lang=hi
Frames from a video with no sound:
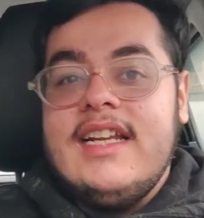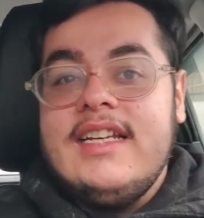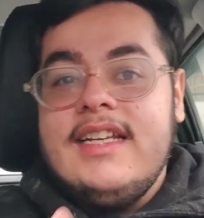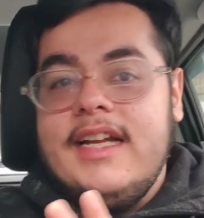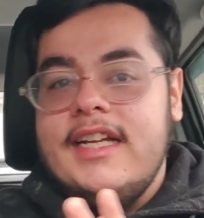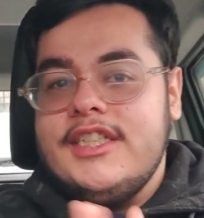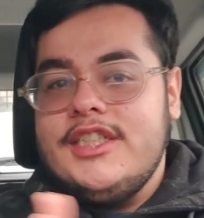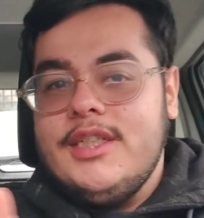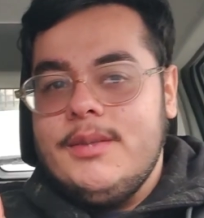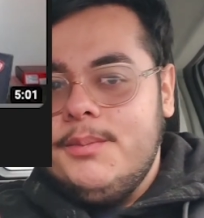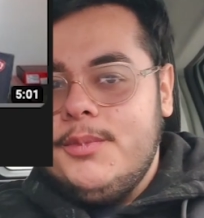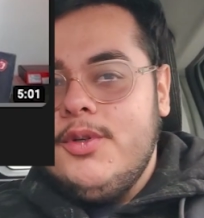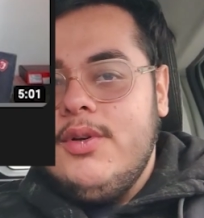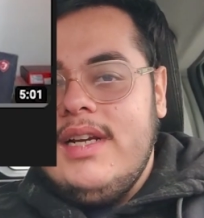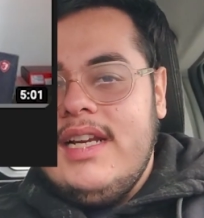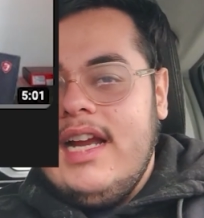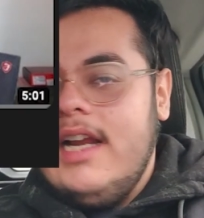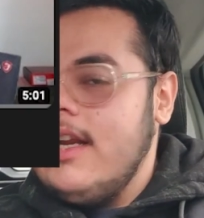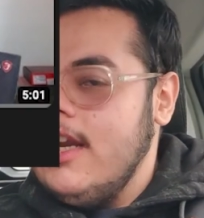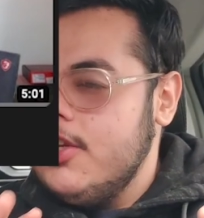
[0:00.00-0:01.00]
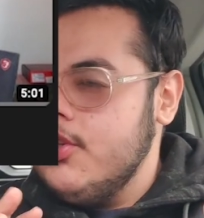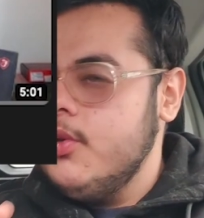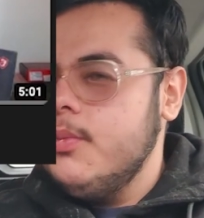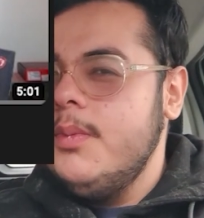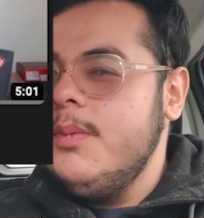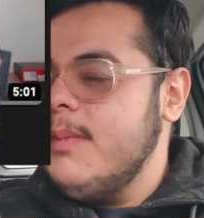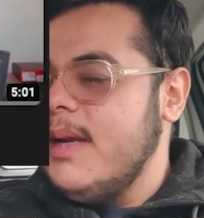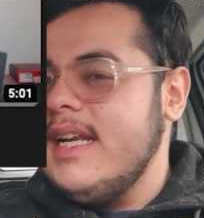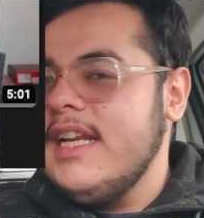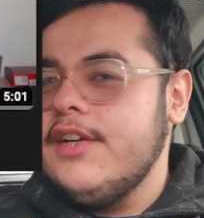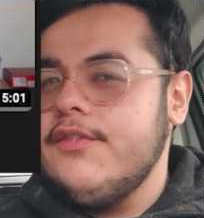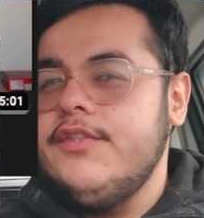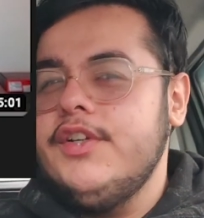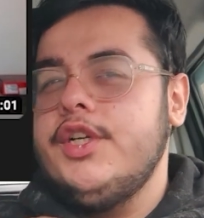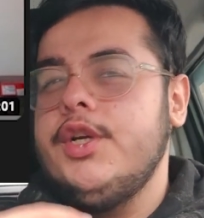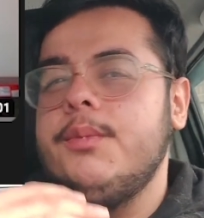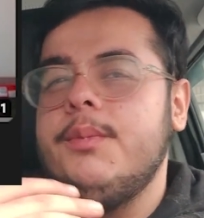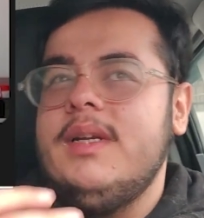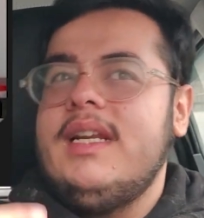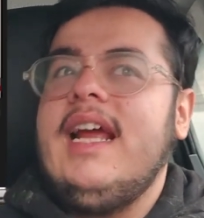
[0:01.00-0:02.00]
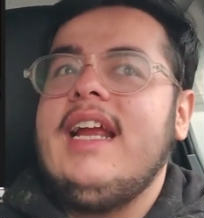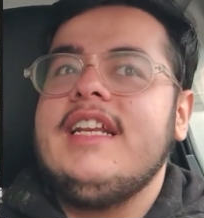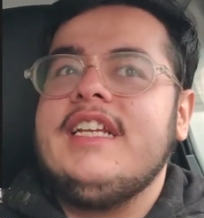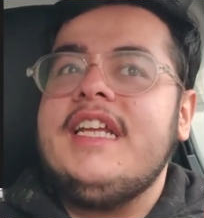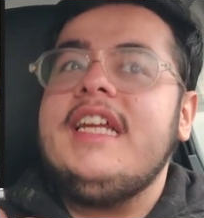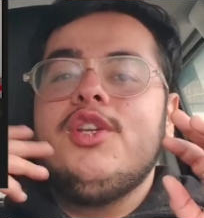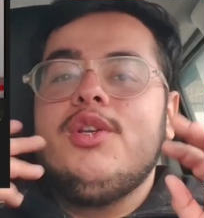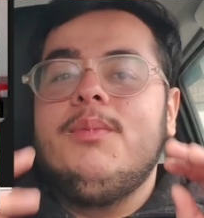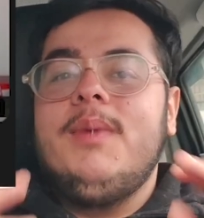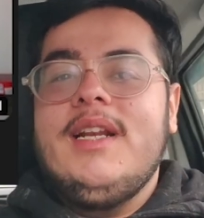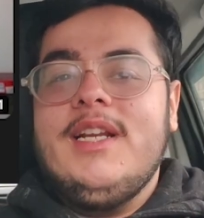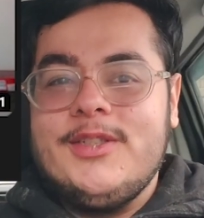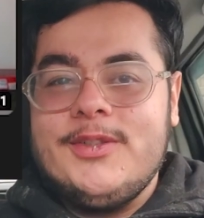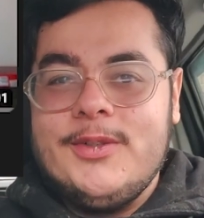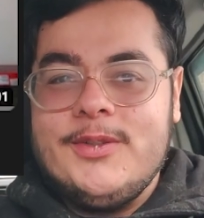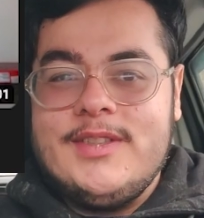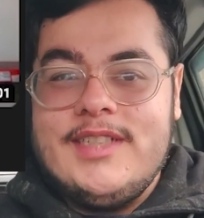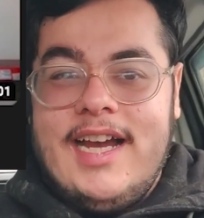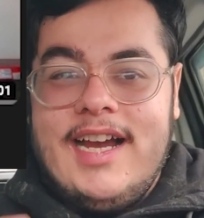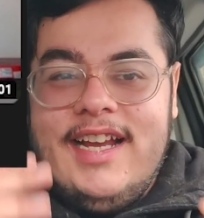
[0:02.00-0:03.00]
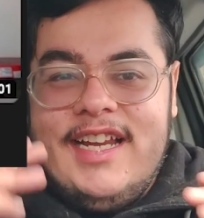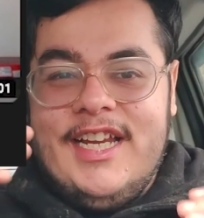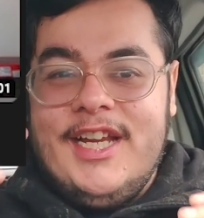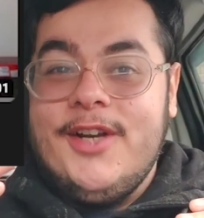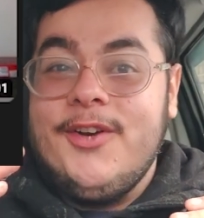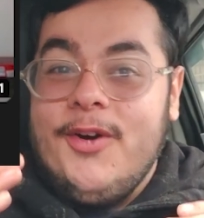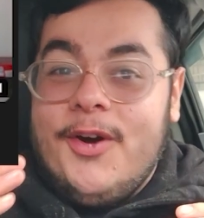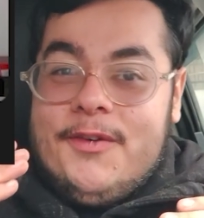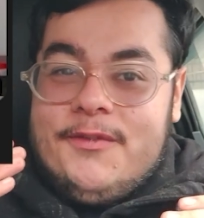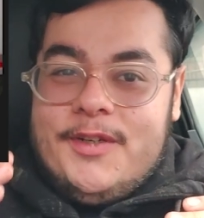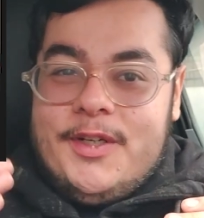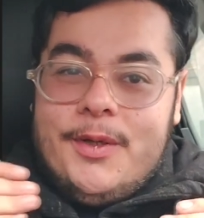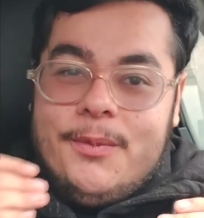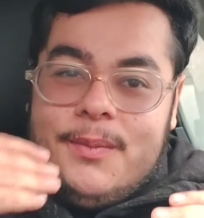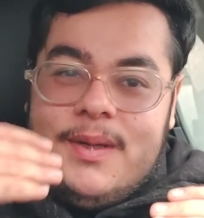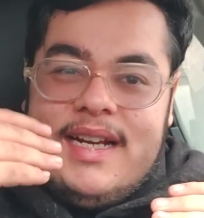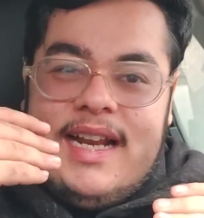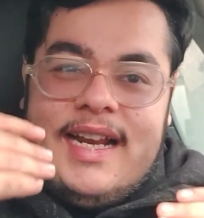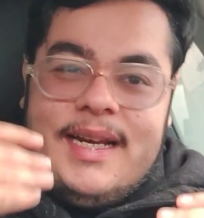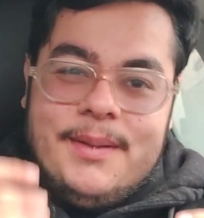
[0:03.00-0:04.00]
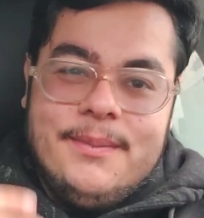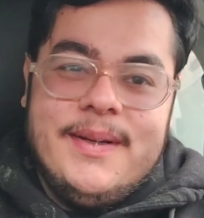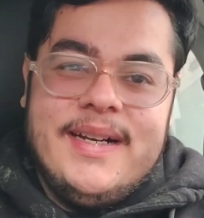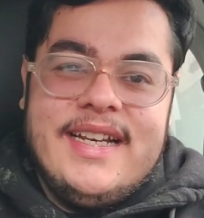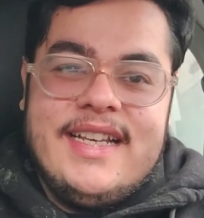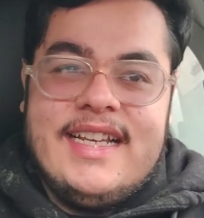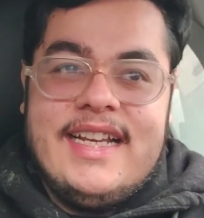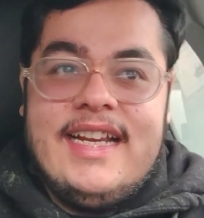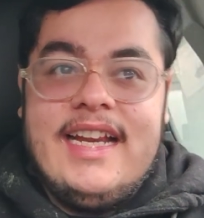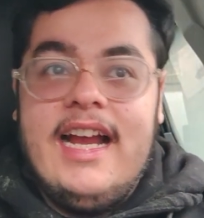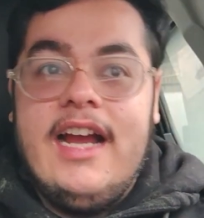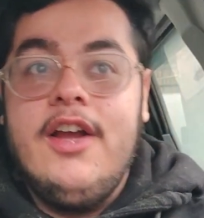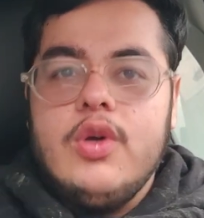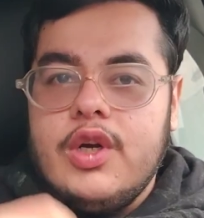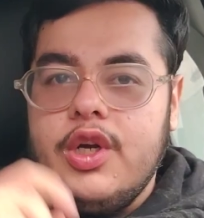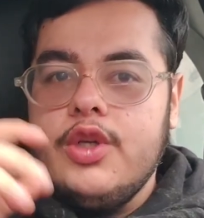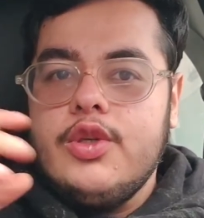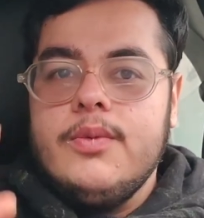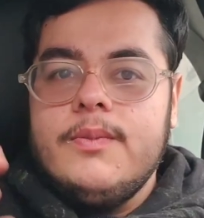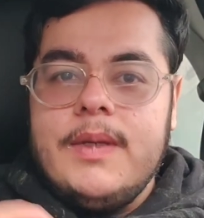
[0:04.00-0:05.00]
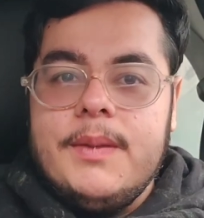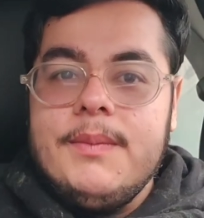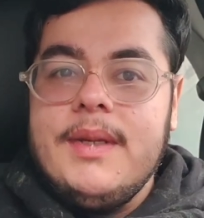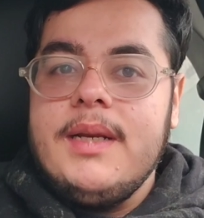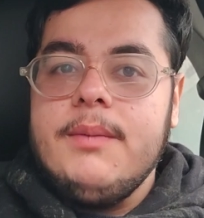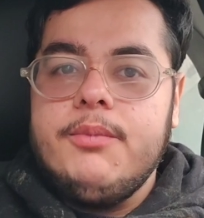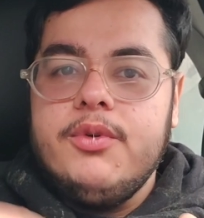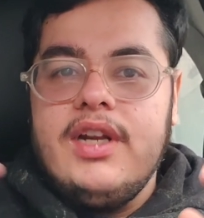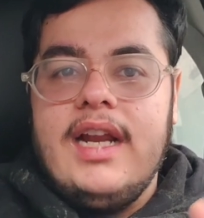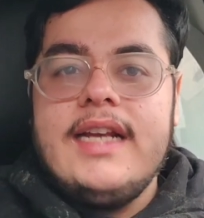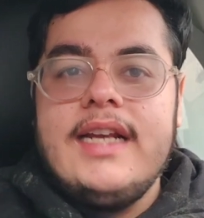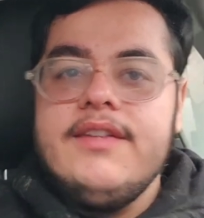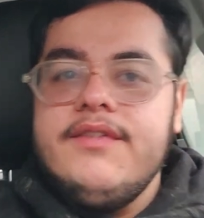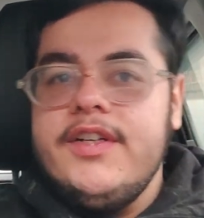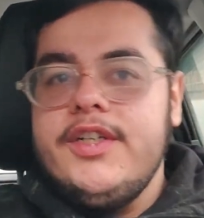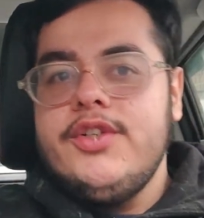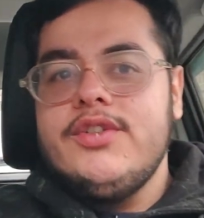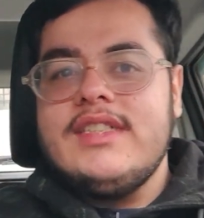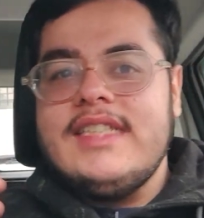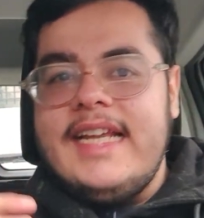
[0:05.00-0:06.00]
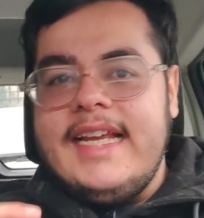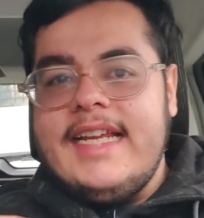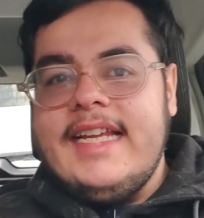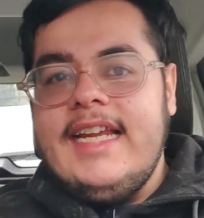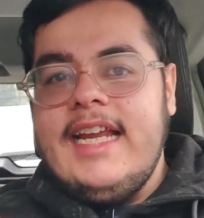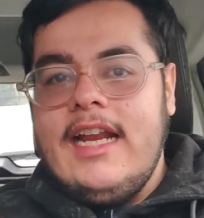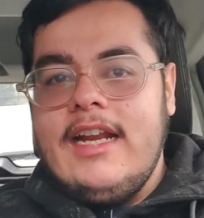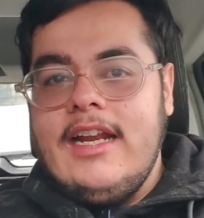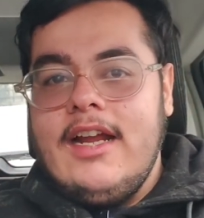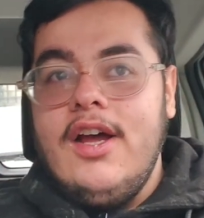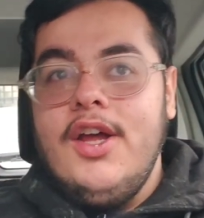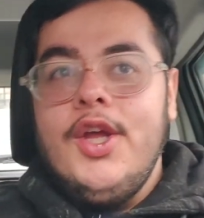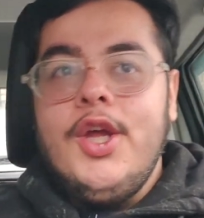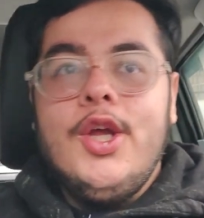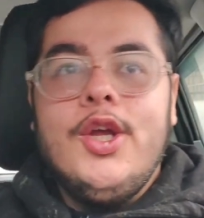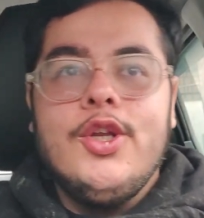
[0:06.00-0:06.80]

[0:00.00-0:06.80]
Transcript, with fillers: नया जीपीयू लिया था तो भी मैंने एक वीडियो बनाई थी तो मैंने सोचा एक और वीडियो बनानी बनती है तो अगर तुमने मेरी पुरानी वीडियोस देखी है ना